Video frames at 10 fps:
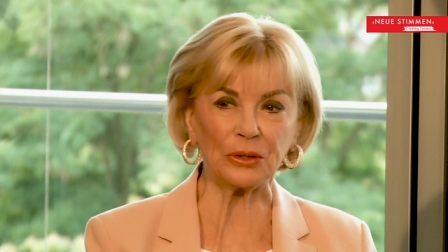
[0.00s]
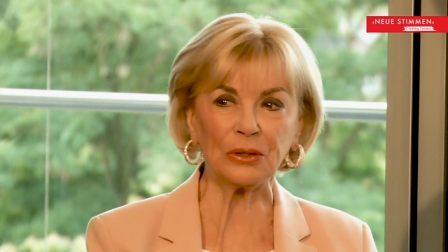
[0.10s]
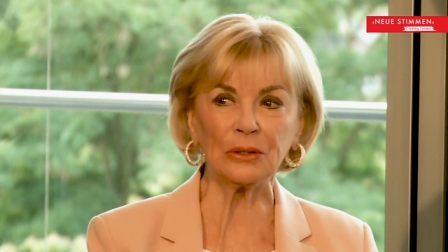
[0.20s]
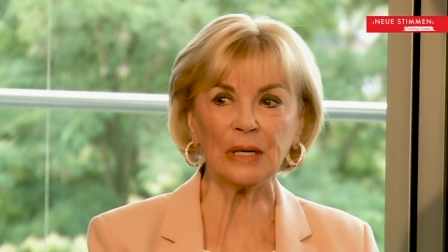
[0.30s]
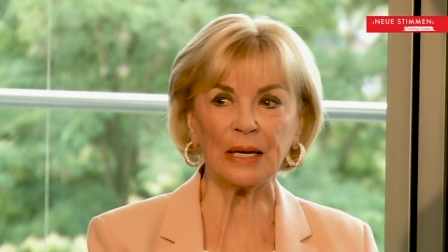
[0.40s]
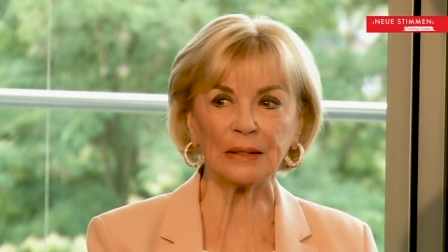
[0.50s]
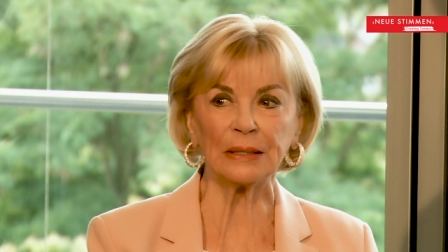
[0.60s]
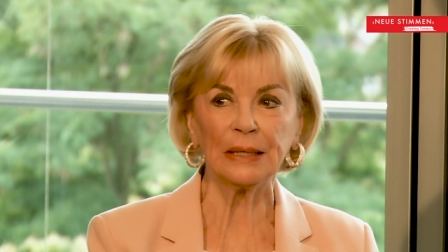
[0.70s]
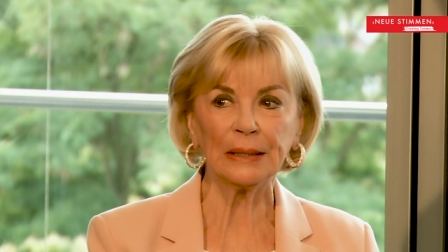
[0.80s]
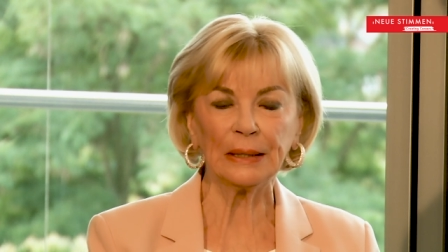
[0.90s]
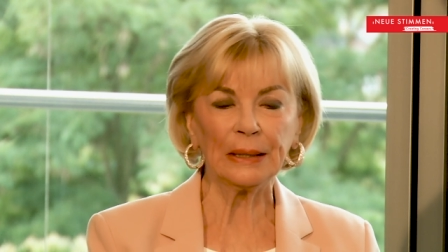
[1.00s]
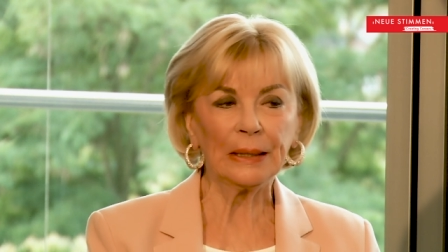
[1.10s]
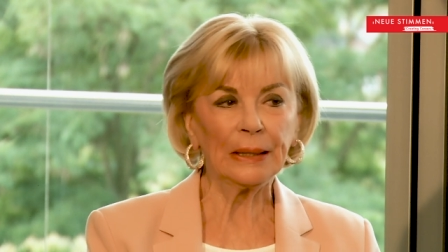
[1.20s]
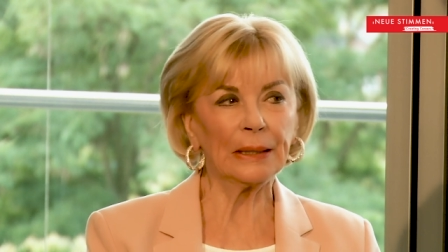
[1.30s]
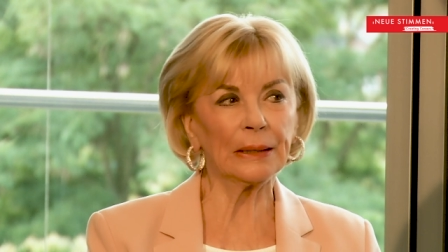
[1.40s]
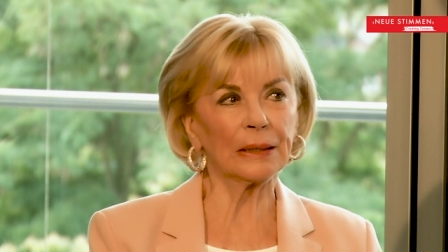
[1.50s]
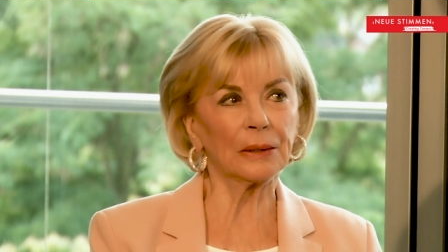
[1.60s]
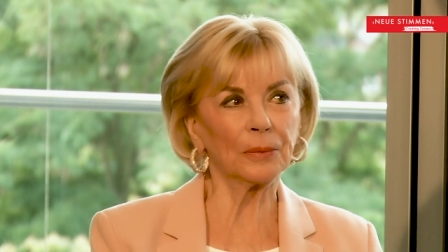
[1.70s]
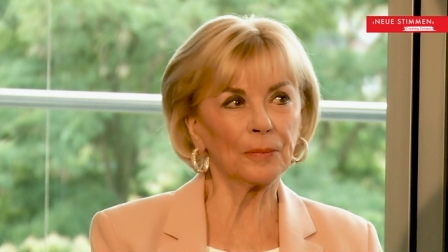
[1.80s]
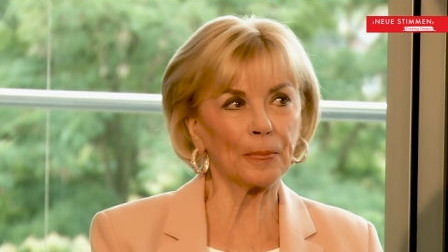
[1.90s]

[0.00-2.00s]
kennenlernen, äh,